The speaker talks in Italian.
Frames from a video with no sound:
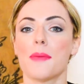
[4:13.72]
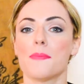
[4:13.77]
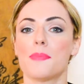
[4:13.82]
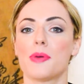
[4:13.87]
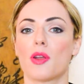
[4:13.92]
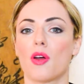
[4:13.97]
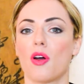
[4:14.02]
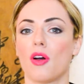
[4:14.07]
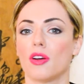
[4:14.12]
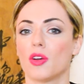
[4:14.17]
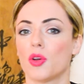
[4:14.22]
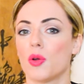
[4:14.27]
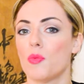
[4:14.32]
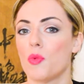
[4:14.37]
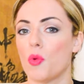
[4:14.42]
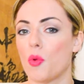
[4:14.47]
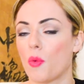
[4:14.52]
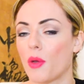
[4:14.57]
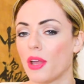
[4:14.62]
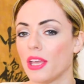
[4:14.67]
Però
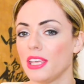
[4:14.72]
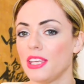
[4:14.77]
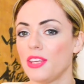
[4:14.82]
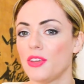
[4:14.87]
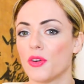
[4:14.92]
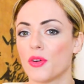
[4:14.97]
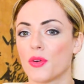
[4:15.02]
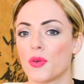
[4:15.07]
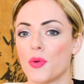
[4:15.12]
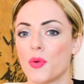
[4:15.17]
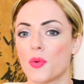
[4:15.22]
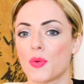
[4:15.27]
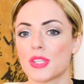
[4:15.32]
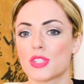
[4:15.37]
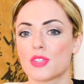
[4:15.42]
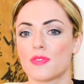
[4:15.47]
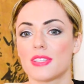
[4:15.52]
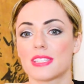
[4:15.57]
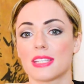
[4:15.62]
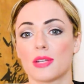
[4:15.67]
comunque io con
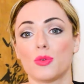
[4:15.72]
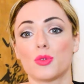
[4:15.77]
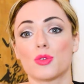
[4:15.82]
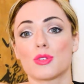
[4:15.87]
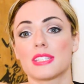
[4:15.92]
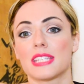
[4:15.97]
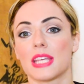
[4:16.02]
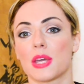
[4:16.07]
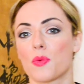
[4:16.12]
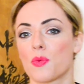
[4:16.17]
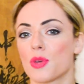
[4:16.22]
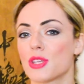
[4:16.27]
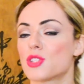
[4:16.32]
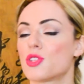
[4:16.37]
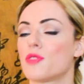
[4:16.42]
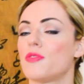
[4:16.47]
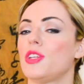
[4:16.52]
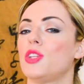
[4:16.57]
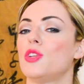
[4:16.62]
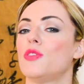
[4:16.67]
questo vi saluto, se
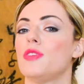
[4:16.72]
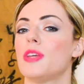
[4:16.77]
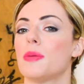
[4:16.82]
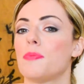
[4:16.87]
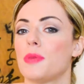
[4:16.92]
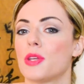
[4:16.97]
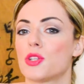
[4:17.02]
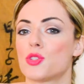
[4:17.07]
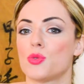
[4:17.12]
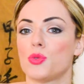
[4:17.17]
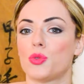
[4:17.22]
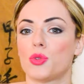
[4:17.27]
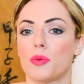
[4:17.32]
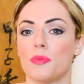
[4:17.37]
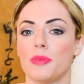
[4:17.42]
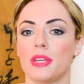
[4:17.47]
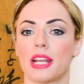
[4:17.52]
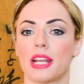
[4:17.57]
questo video vi è piaciuto mi